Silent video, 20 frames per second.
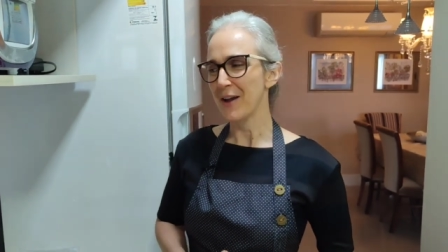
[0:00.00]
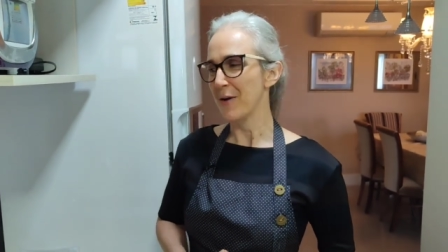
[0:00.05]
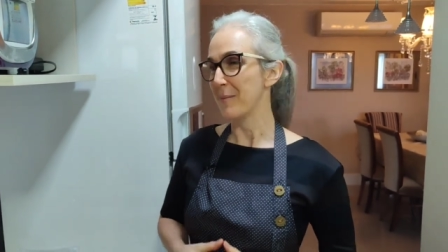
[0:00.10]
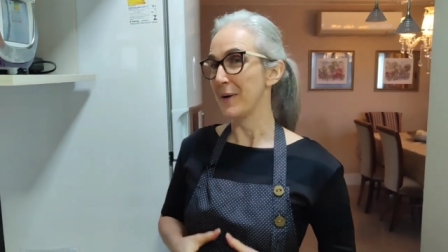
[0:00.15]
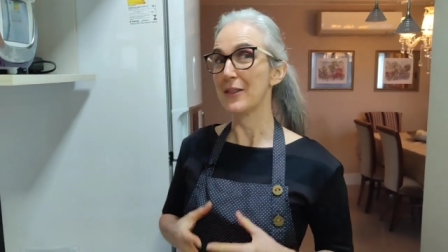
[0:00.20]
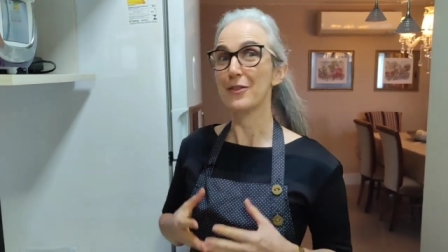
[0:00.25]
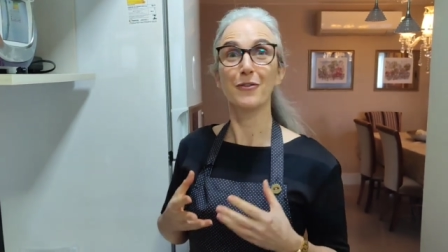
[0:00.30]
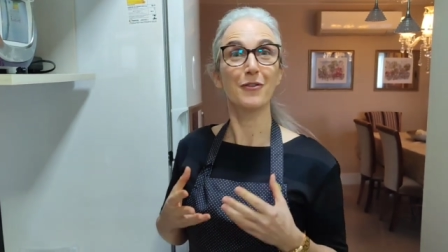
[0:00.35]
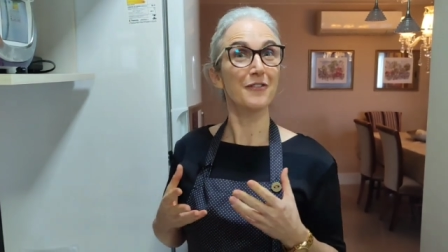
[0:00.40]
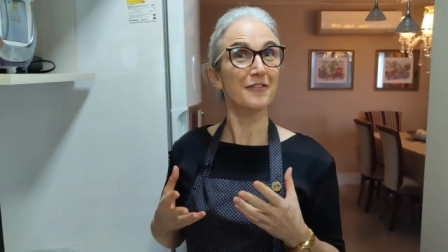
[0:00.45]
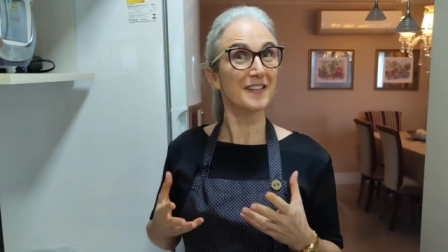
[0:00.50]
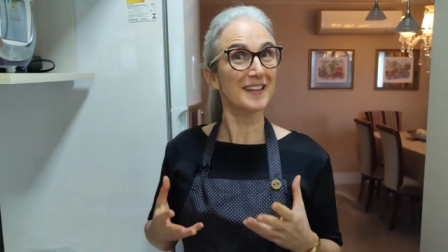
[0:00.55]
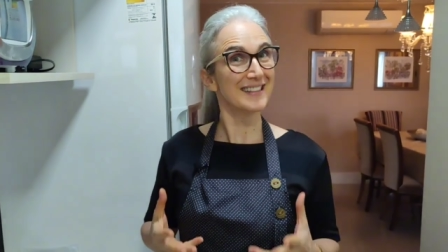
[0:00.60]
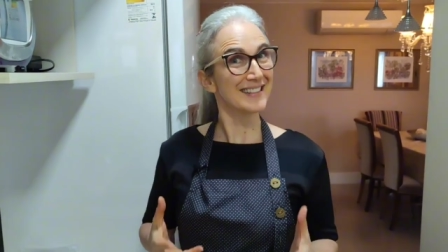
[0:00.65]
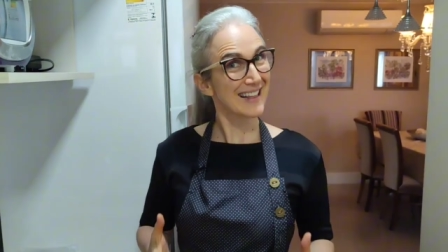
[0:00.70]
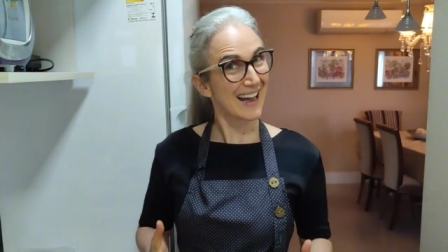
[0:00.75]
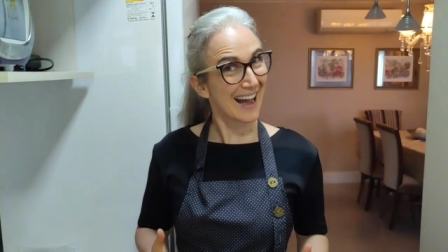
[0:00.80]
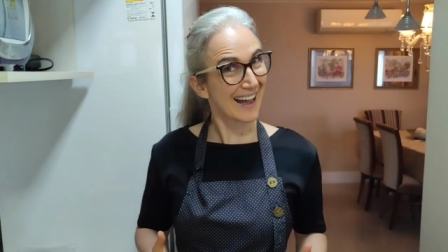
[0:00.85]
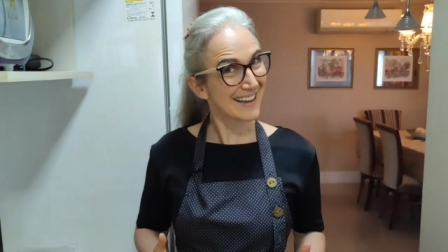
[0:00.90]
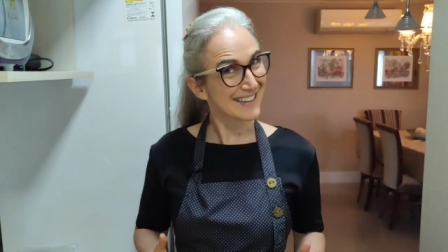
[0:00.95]
uma
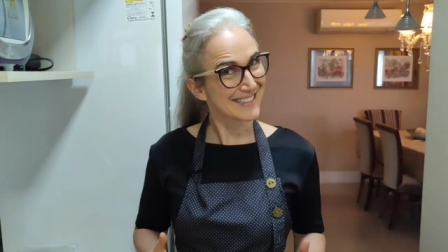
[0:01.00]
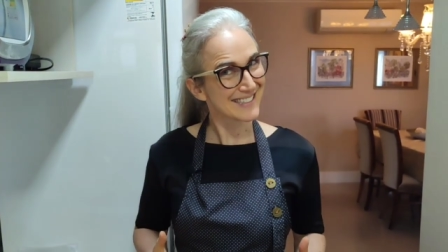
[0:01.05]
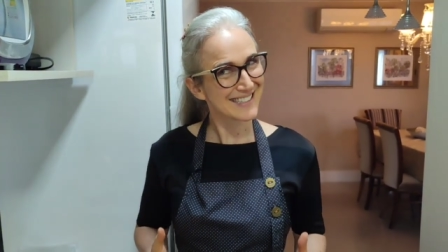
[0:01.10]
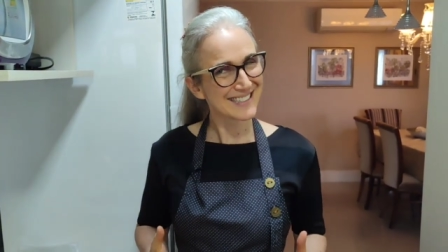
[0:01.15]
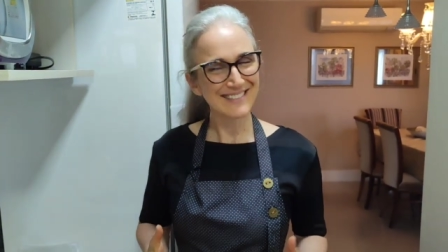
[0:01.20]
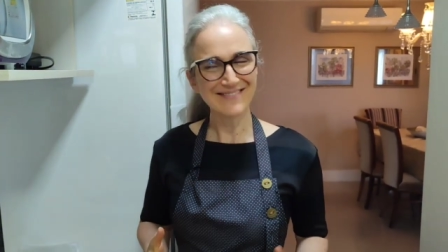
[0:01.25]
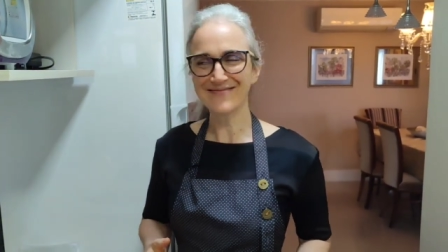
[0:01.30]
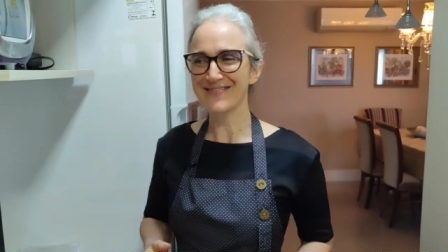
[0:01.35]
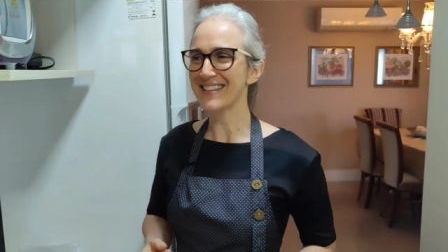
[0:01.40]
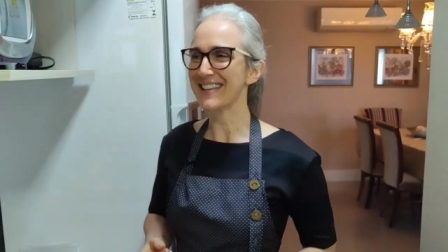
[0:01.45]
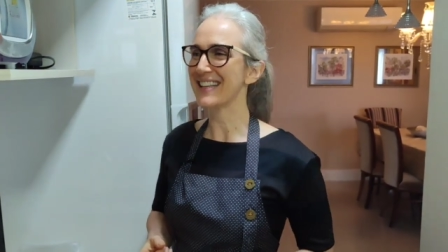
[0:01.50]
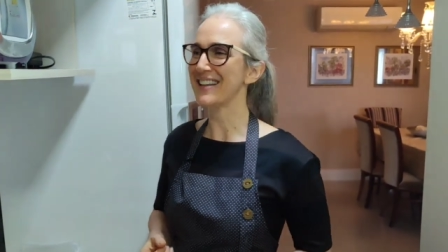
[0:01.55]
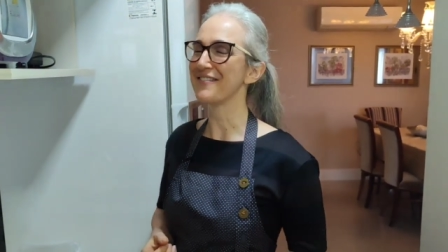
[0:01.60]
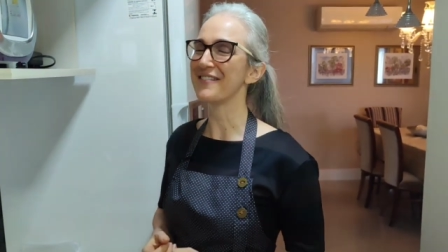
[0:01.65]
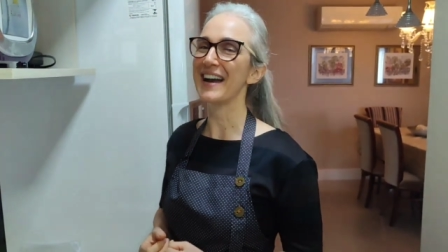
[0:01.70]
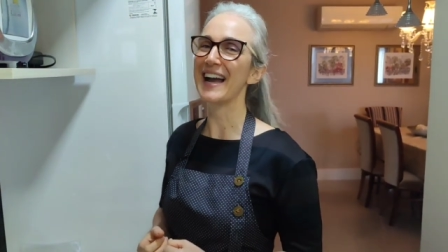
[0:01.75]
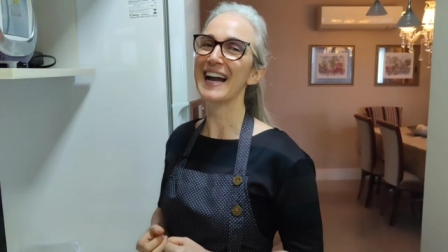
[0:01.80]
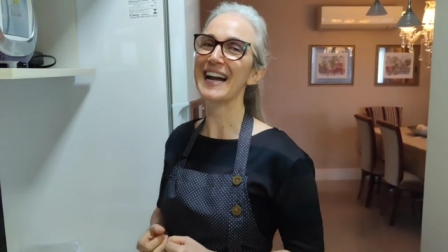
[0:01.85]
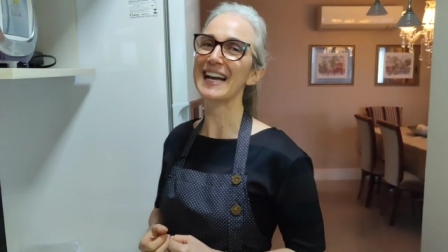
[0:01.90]
novidade que vai